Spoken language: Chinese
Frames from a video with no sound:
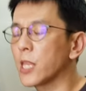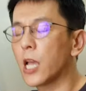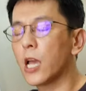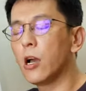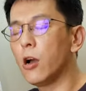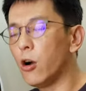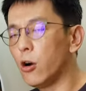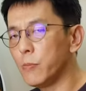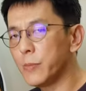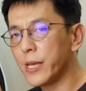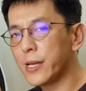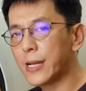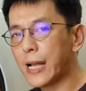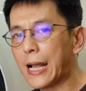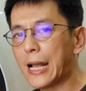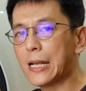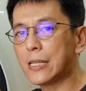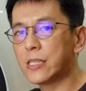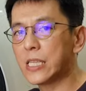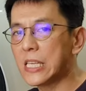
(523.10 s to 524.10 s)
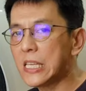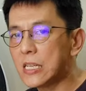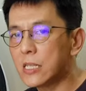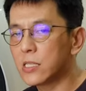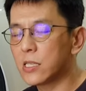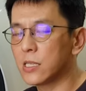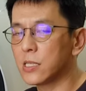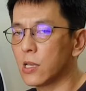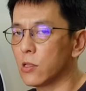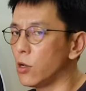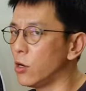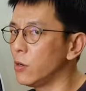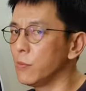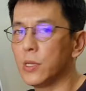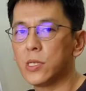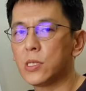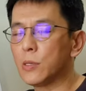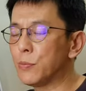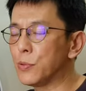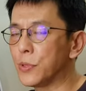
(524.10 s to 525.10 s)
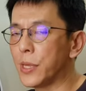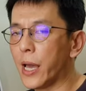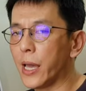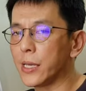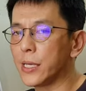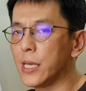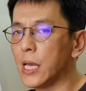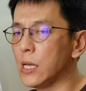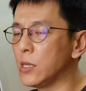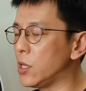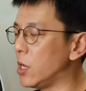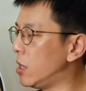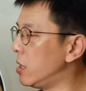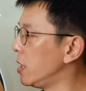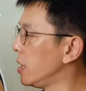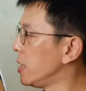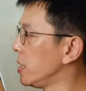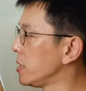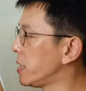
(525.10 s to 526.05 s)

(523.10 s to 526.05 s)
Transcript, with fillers: 跟后面刚刚第一个介绍的后面是不太一样的哦。